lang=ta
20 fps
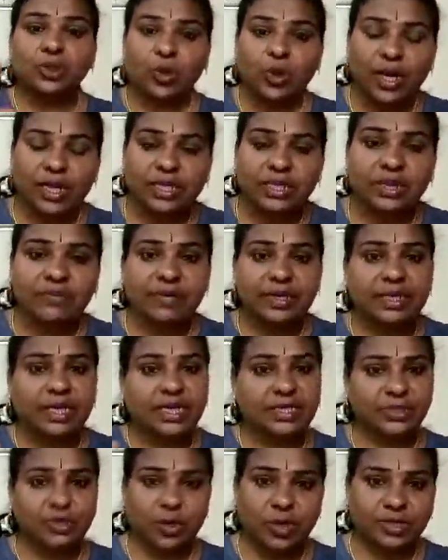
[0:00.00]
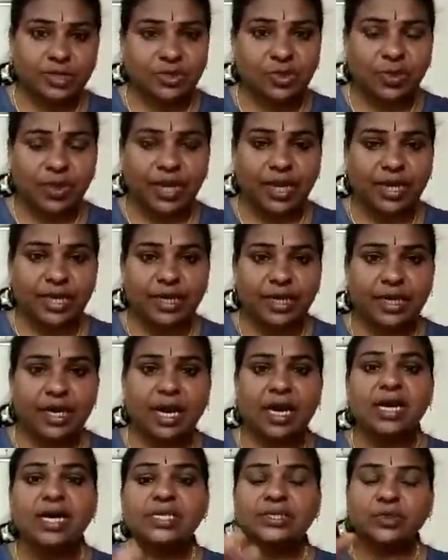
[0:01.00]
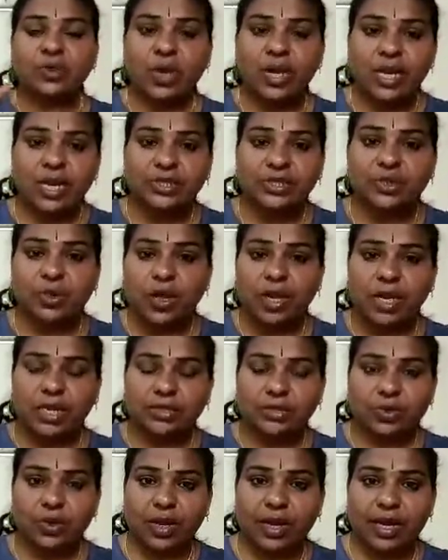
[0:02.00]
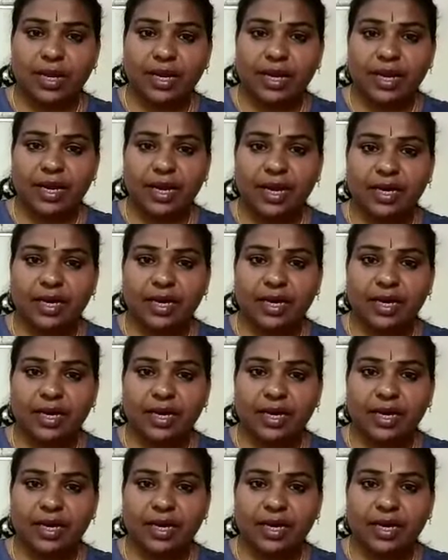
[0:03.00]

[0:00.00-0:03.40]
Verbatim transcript: தொடர்ந்து விண்கள் சுழன்று கொண்டே இருக்கா சுழல சுழல சுழல என்ன